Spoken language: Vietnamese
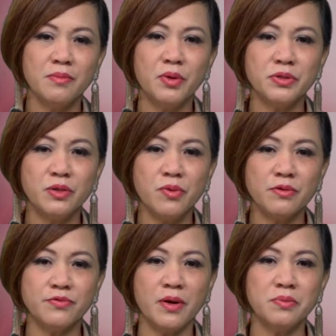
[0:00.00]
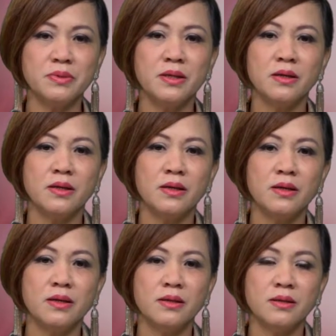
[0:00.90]
Bộ trưởng Quốc phòng
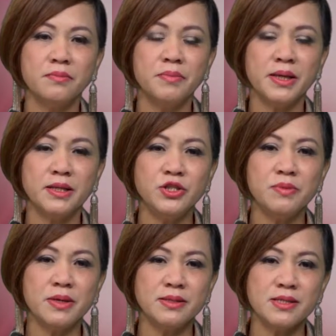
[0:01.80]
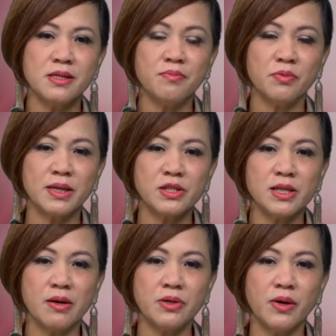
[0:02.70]
Mỹ Jim Mattis hôm 1 tháng
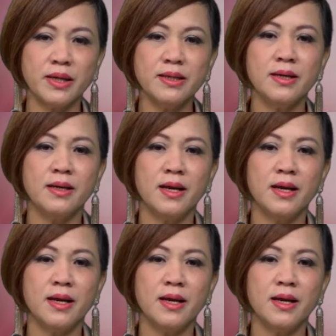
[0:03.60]
6 nói